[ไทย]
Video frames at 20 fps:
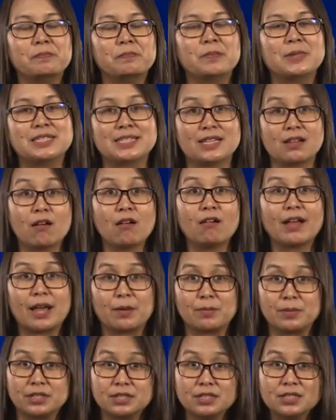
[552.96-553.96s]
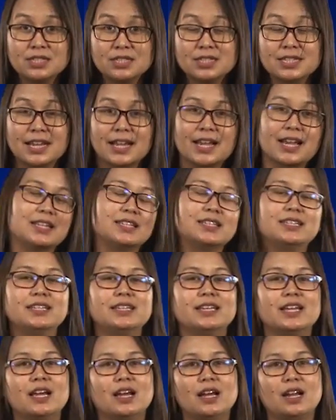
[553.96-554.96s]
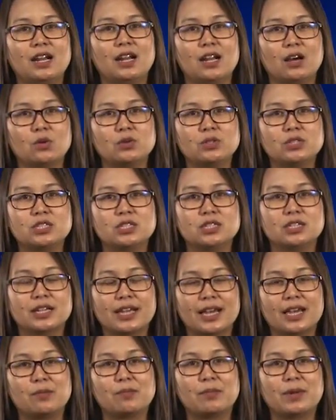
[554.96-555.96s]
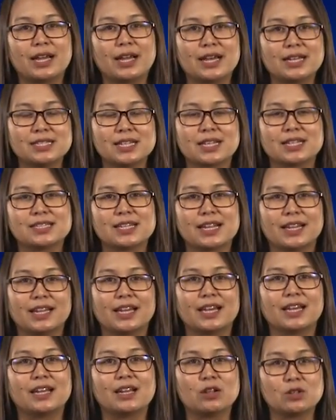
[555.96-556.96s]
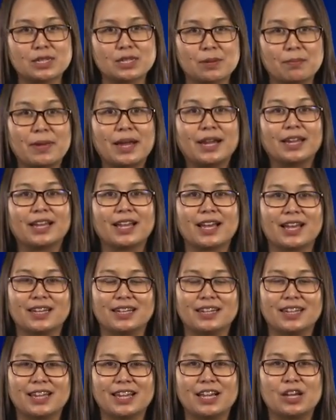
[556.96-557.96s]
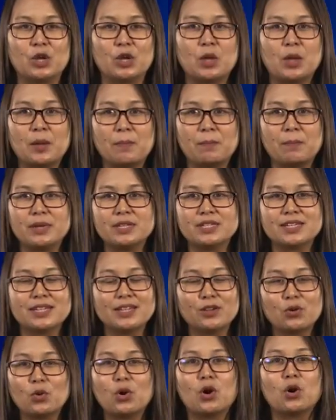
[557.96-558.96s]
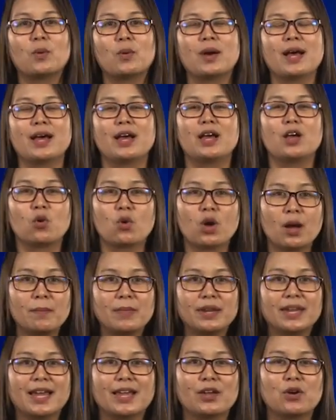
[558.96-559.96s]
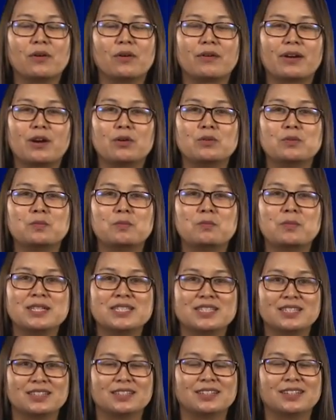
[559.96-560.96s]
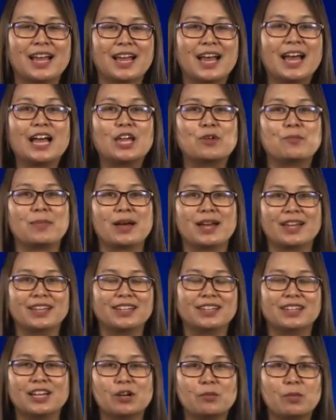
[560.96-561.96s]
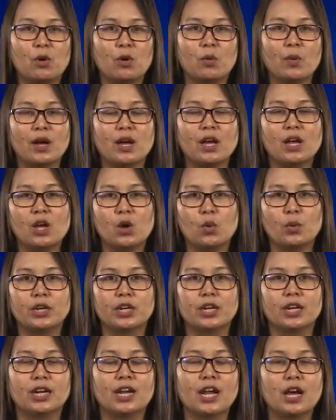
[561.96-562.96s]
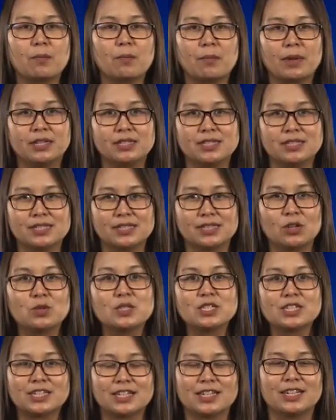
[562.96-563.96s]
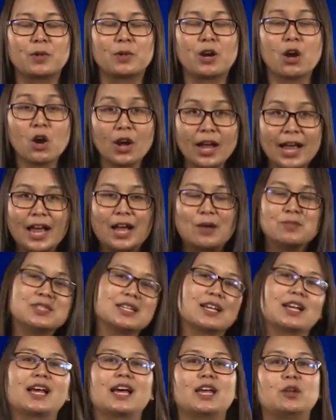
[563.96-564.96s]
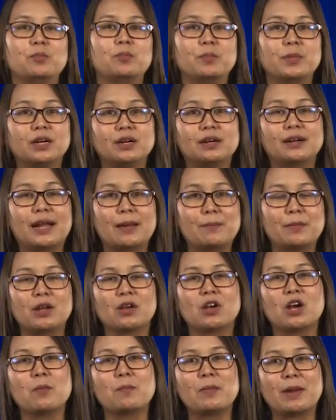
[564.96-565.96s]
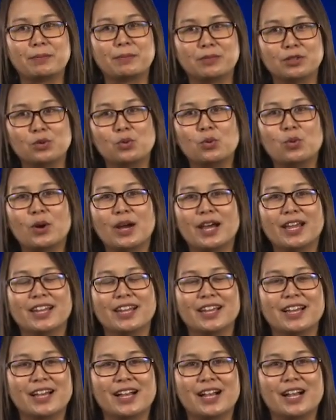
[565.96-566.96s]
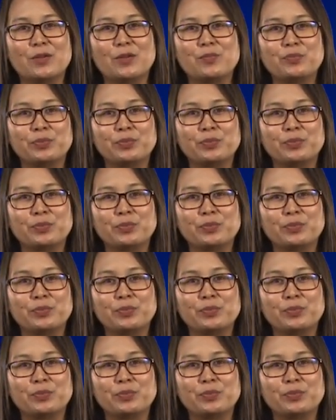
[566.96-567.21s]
มันจะงอกงามขึ้นจากการที่เราเจอกันประทะสังสรรค์กัน เราสัมพันธ์กันนะคะไม่ใช่กลัวว่าความเป็นไทยของเรา มันจะหายไปนะคะ เพราะว่าวัฒนธรรมมันจะต้องเจริญงอกงาม จากการเปิดรับแล้วก็ปรับตัวนะคะ